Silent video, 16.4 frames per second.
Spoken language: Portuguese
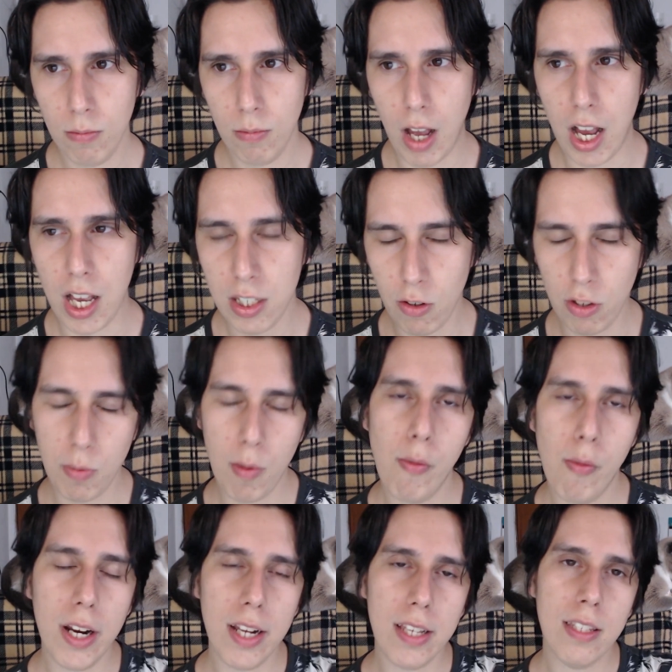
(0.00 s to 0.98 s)
Ah, são as
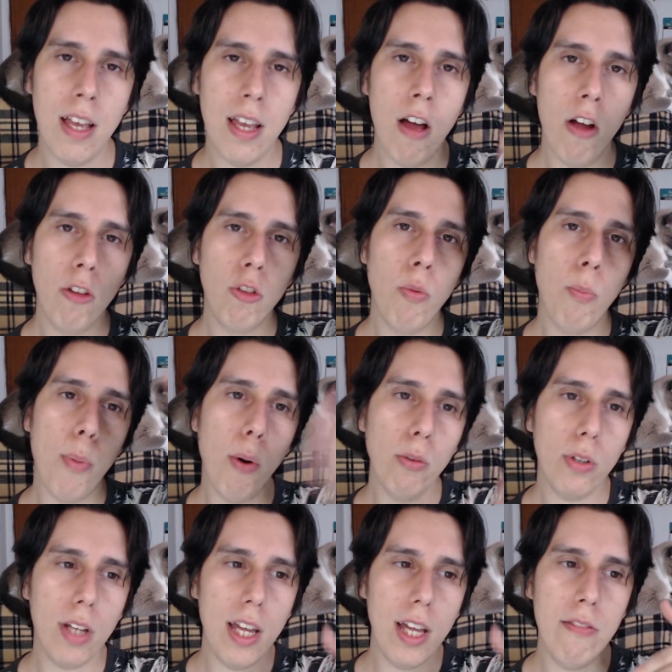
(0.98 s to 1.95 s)
memórias do
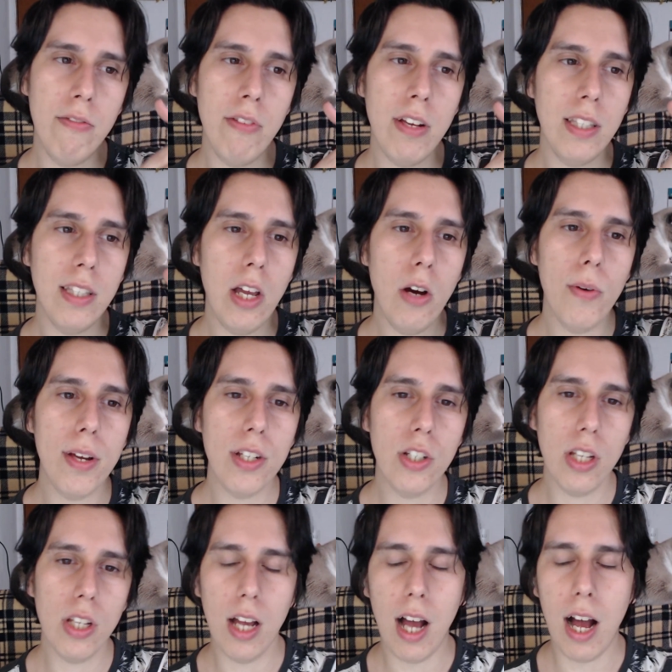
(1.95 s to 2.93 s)
ponto que ele vendeu em,
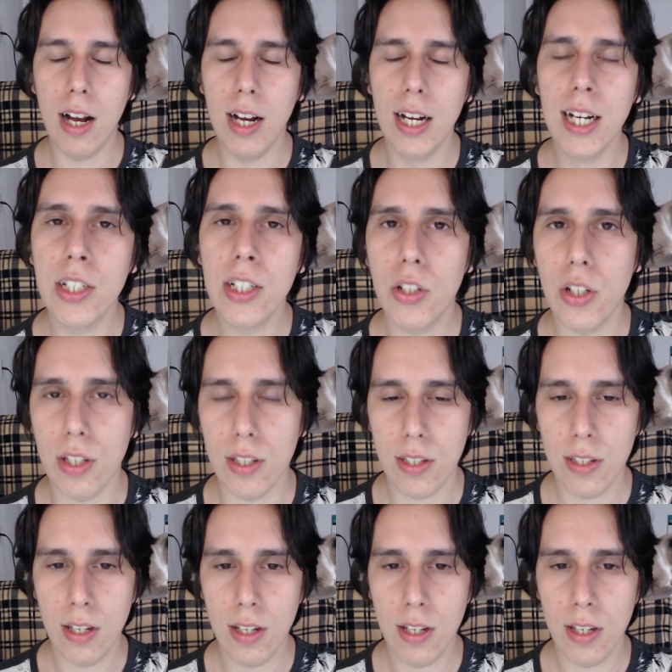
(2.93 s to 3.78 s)
antes.